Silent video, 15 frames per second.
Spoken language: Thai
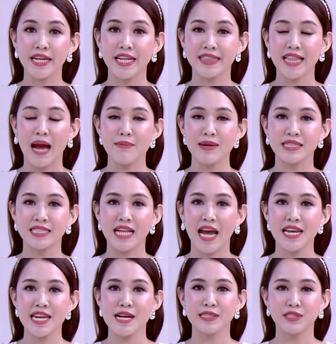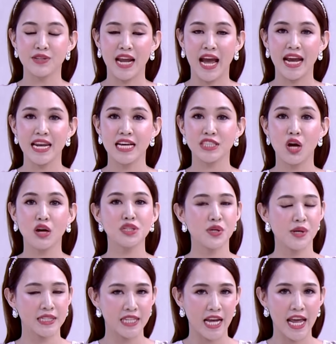ที่ติดตาม Insight News Tonight ในช่อง True
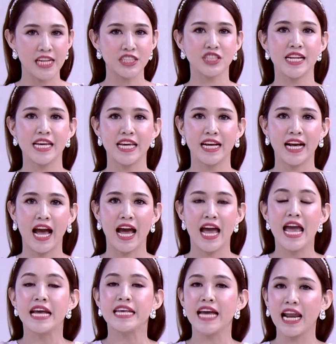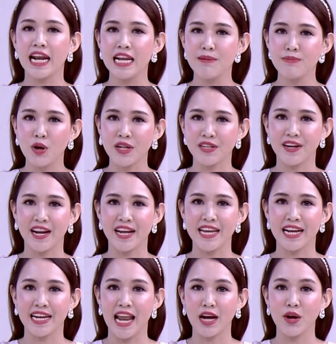Insight HD ค่ะ อย่าลืมกดกระดิ่ง
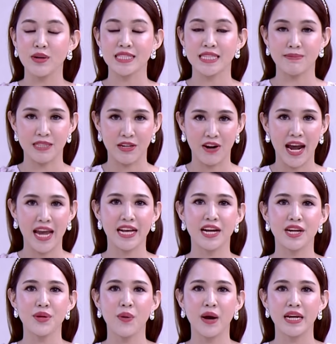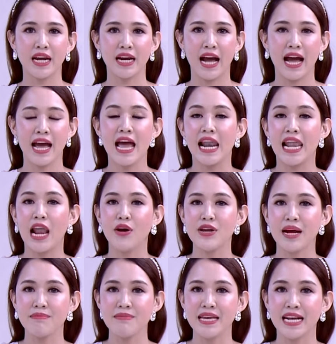และกด Subscribe กันด้วยนะคะ เรายัง
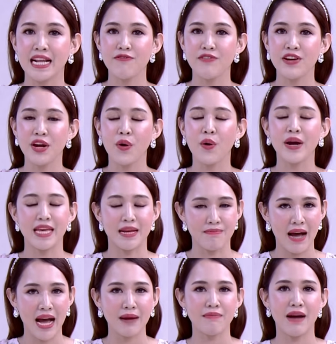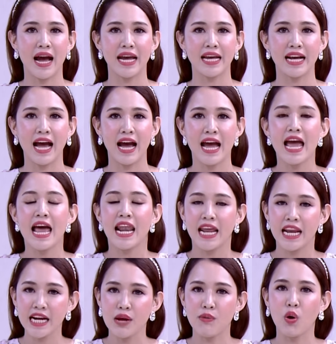มีปวิดีโออีกมากมายค่ะ และถ้า
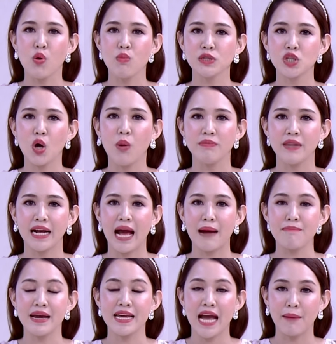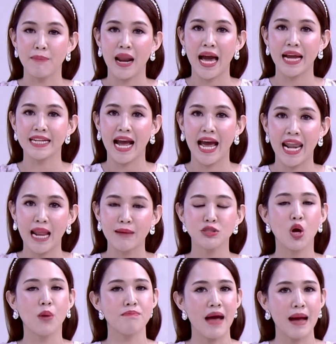เกิดว่าคุณผู้ชมนะคะ ไม่อยากพลาดการรับชม
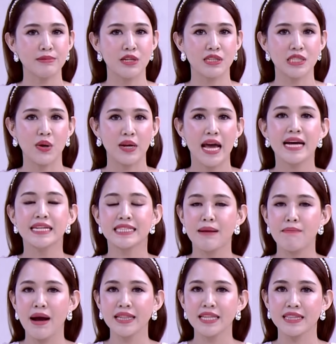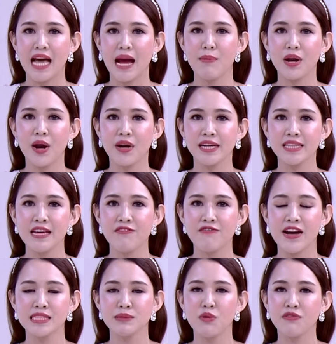แบบสดๆสามารถติดตามพวกเราได้ที่
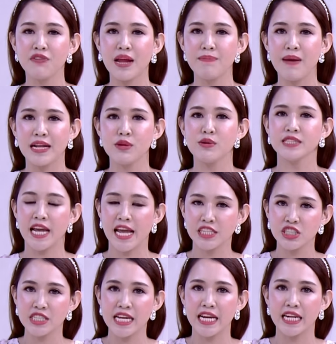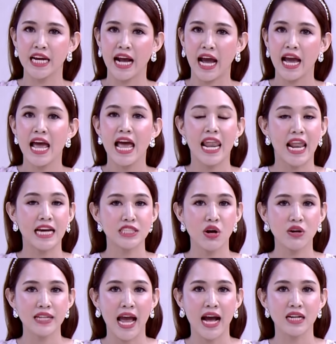Facebook Fanpage True Insight HD นะคะ และช่อง
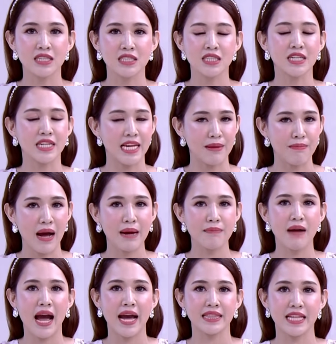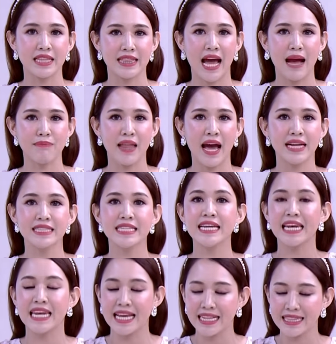ทางอื่น ๆ อีกมากมาย ติดตามได้ที่
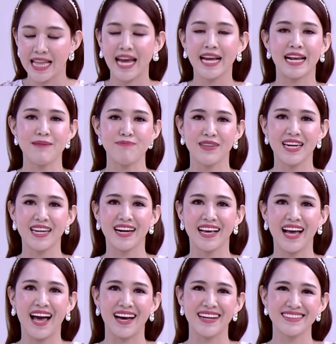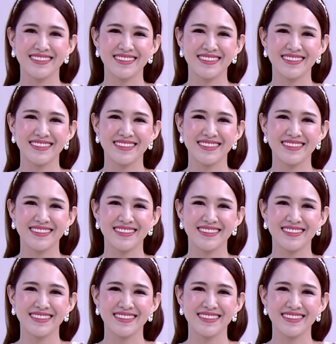ลิงก์ใต้คลิปนี้เลยค่ะ